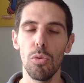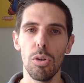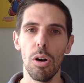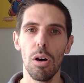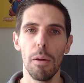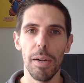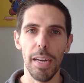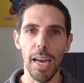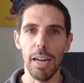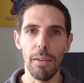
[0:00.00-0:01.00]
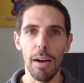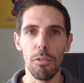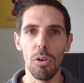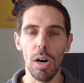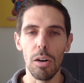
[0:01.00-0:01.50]
Uno perché
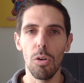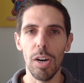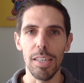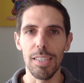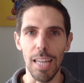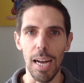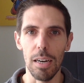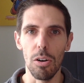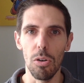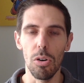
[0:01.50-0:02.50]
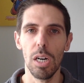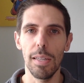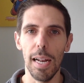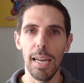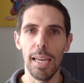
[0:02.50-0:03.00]
arrivavo ancora stanco
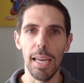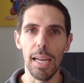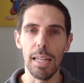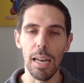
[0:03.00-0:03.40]
dalle,